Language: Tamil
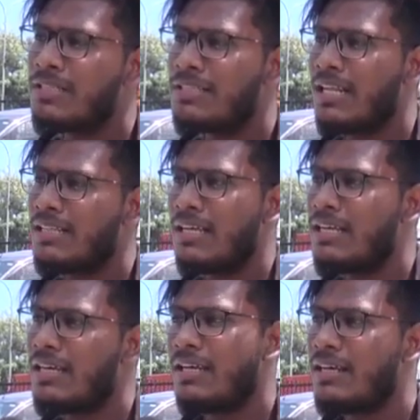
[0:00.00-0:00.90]
மஞ்சள் அந்த
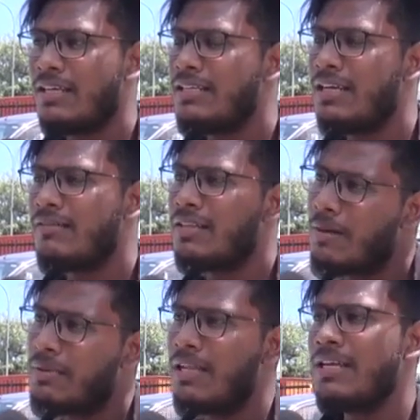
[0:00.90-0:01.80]
இதில் வந்து
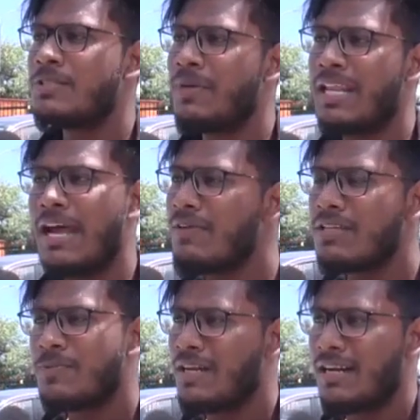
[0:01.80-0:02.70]
அப்படி தான் இன்ஸ்பெ டிராஃபிக்
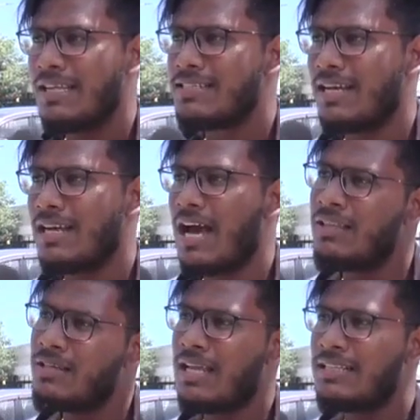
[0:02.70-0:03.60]
இன்ஸ்பெக்டராக நச்சார்
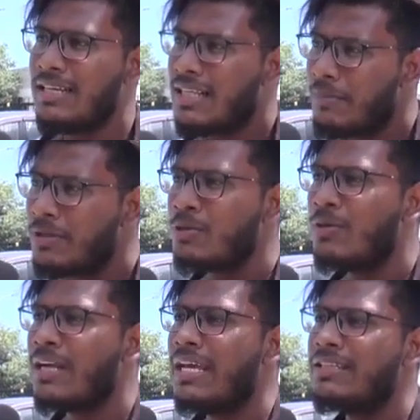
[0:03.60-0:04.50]
அதில் அதுலேருந்து அப்படியே த்ரூ
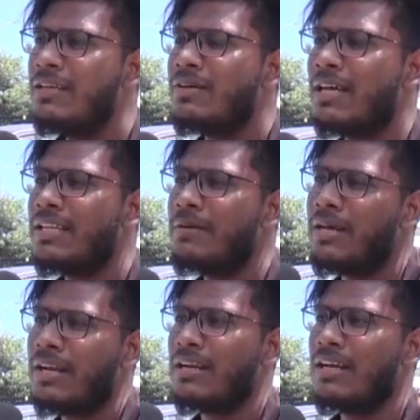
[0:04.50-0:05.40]
அவுட்டாக இதுலேயும் அதே
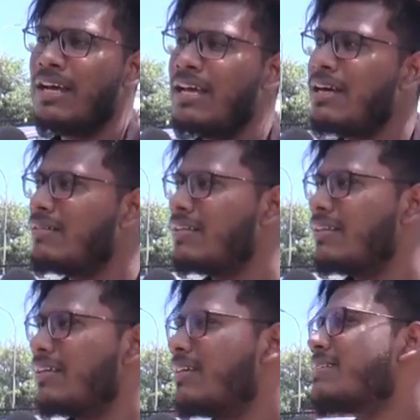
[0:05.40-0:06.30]
மாதிரி இருக்கனால
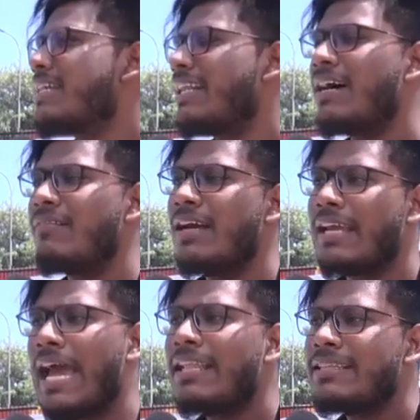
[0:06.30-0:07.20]
வந்து செட் ஆகலை
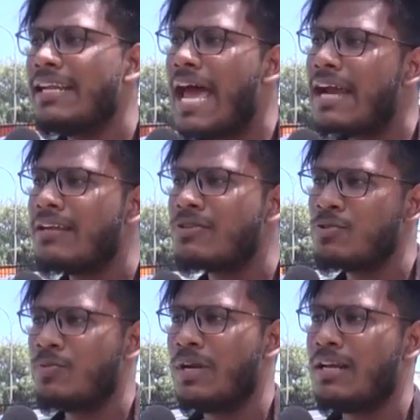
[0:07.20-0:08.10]
கேத்ரின் ஆக்டிங்
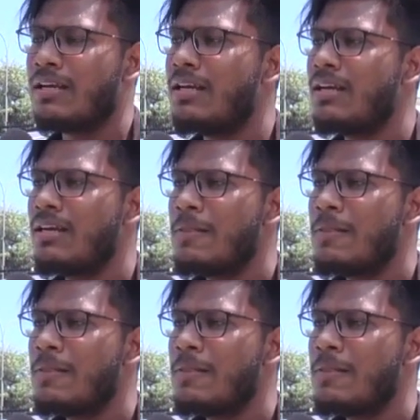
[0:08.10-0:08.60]
சூப்பராக இருக்குது